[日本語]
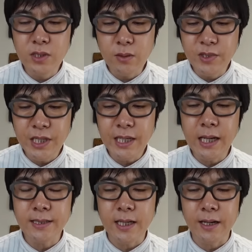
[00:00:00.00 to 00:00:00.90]

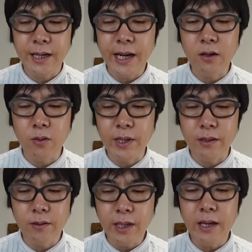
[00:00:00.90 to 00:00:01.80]
ムトムニーヤンさんからの
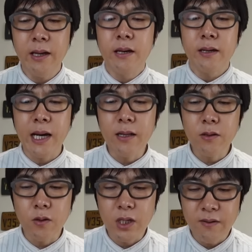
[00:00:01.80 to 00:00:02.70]
コメントで、関
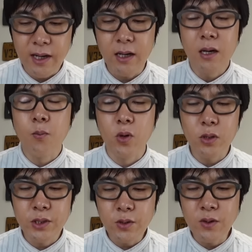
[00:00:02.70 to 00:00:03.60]
東ではも
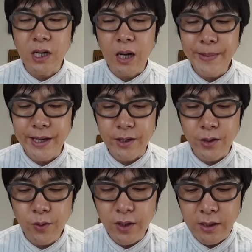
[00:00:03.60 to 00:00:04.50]
のすごい雨や
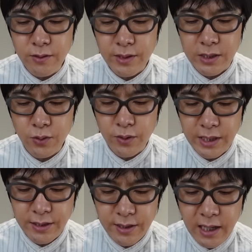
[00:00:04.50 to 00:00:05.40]
ひょうが降ったそう
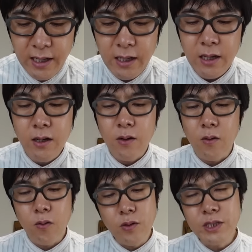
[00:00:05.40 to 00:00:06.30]
ですが、
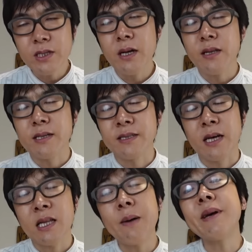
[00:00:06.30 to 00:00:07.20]
美味しかったです
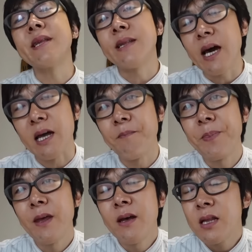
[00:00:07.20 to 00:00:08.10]
か？食べてない、
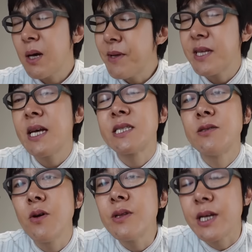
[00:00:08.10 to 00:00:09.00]
食べてないし
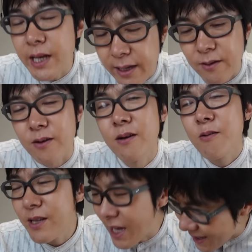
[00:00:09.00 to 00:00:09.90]
飲んでないの。
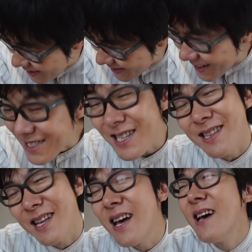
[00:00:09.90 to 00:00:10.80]
これ確か
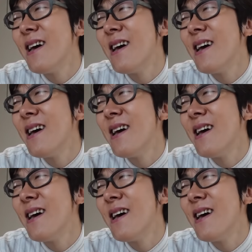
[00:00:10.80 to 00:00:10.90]
にね、